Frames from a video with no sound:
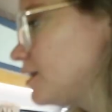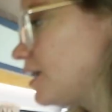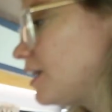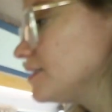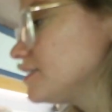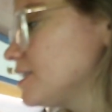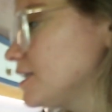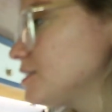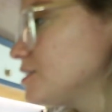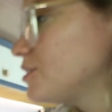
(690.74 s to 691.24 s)

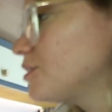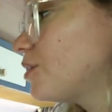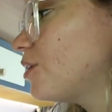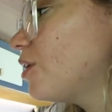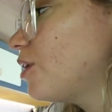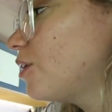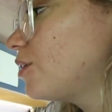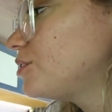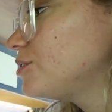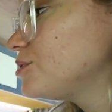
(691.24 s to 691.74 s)

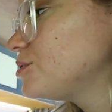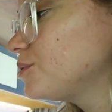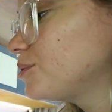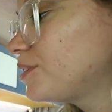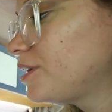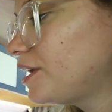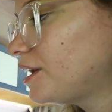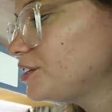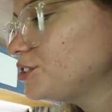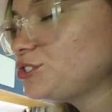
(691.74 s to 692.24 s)
acessórios e o
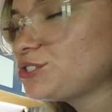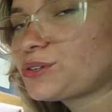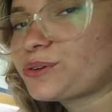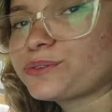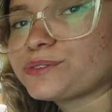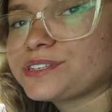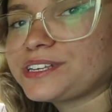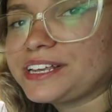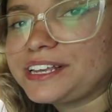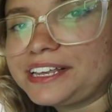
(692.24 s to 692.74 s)
que a gente
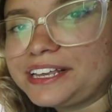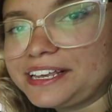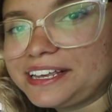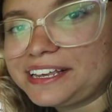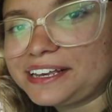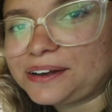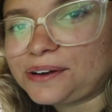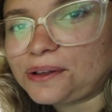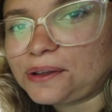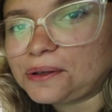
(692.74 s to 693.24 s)

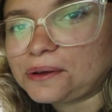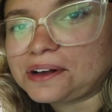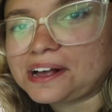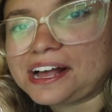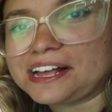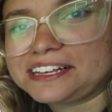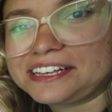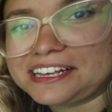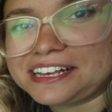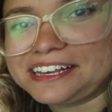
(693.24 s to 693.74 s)
conseguir
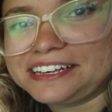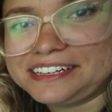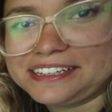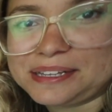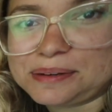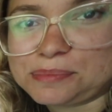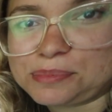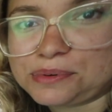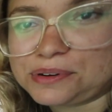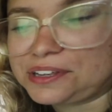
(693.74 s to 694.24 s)
colocar aqui
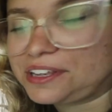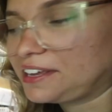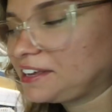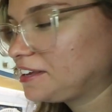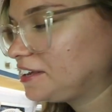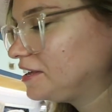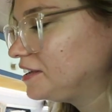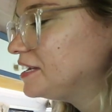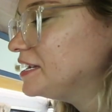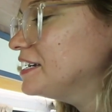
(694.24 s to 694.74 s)
ainda,
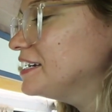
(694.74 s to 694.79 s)
porque